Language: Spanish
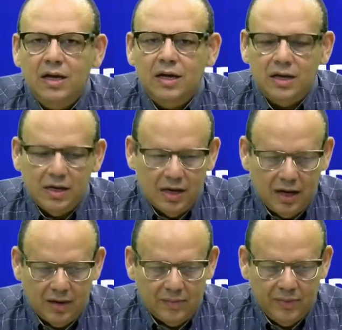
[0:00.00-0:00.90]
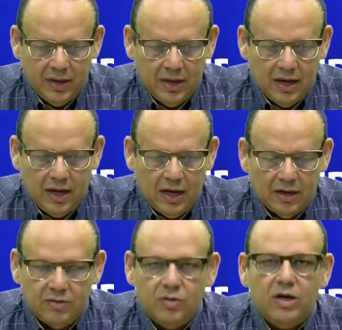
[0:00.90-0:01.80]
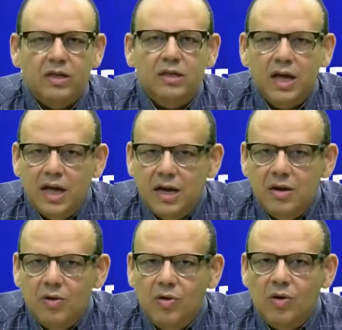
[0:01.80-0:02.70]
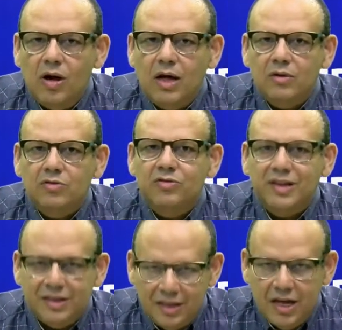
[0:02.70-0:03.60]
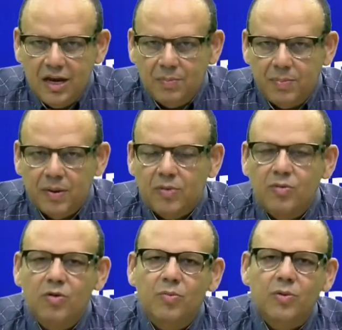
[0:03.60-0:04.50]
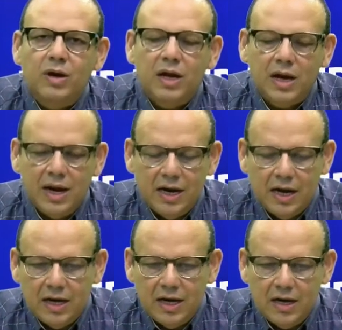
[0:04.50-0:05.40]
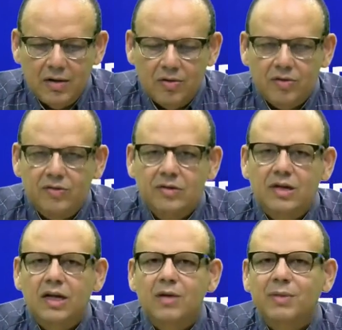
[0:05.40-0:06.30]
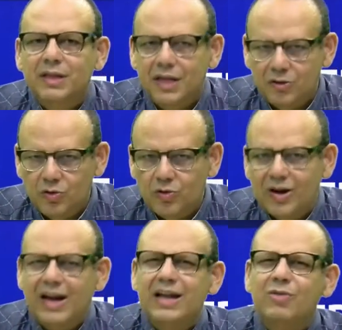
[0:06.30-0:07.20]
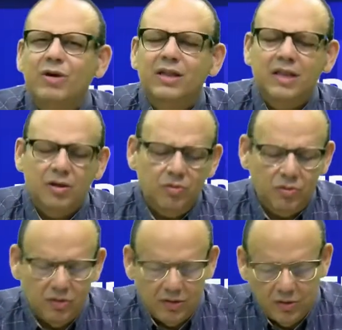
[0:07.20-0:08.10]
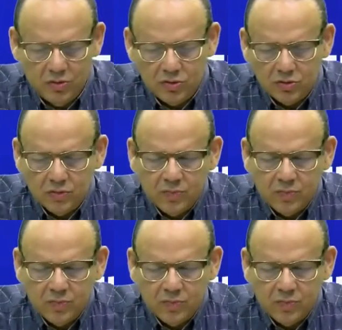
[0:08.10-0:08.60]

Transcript: eh, a, su criterio, a su sentir, pero no porque la ley lo hiciera mandatorio. La ley 41-08,